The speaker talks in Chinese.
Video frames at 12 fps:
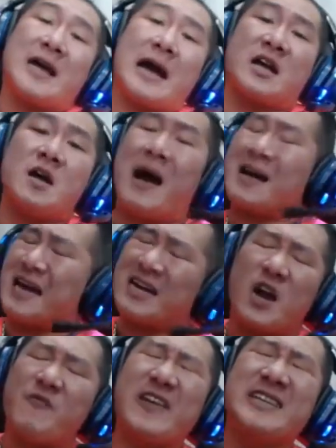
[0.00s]
改革嘛？改
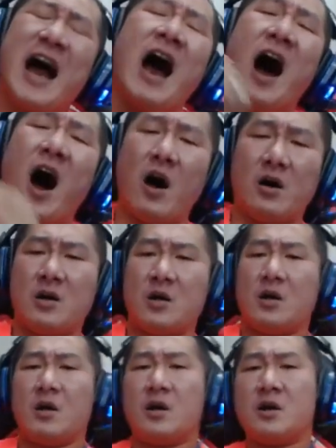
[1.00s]
革的非常好，
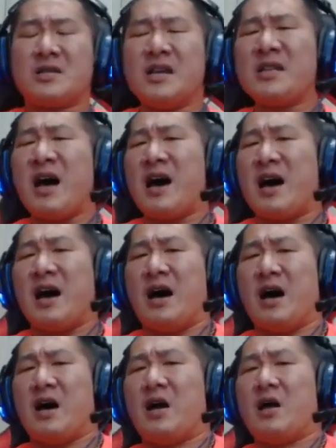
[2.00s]
真的，
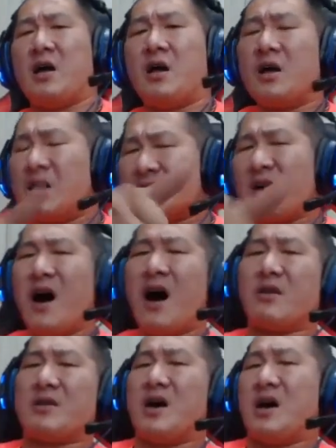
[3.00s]
超
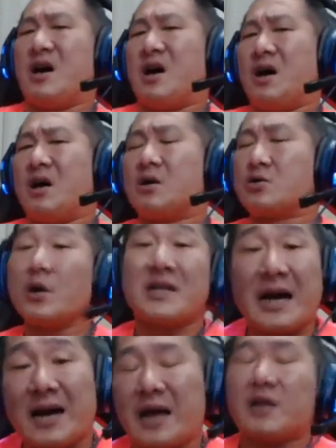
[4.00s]
好的。所以
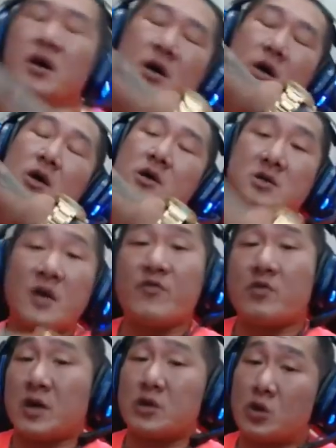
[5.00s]
当然，政
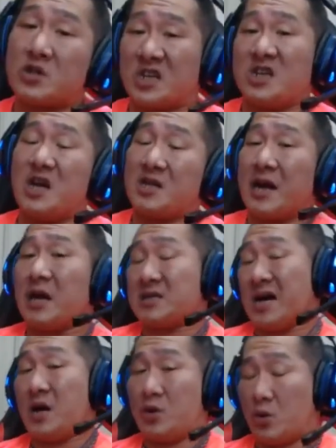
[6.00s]
府跟做企业当然
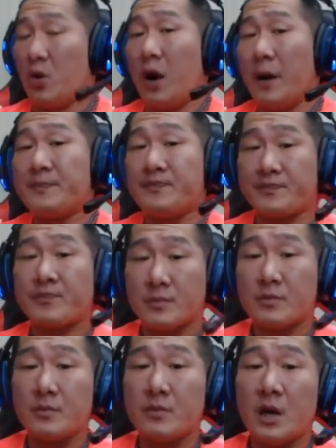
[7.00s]
差很多。
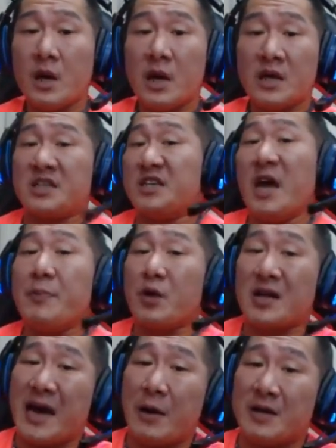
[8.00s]
企业不
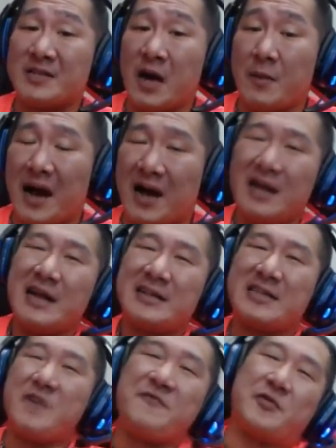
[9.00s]
能开玩笑嘛，
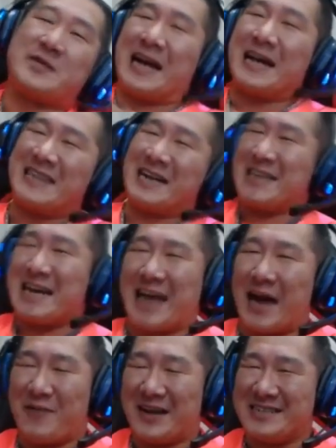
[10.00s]
政府常常在
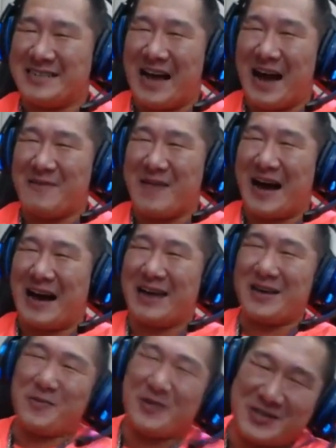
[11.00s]
开玩笑嘛，
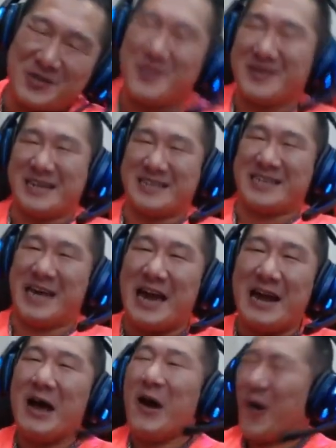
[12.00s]
又不是我们的
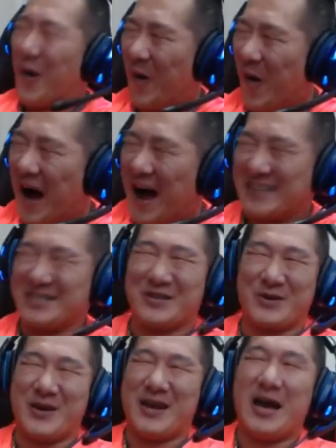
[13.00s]
钱花就
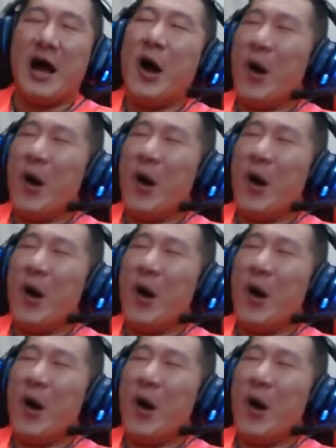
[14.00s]
对了，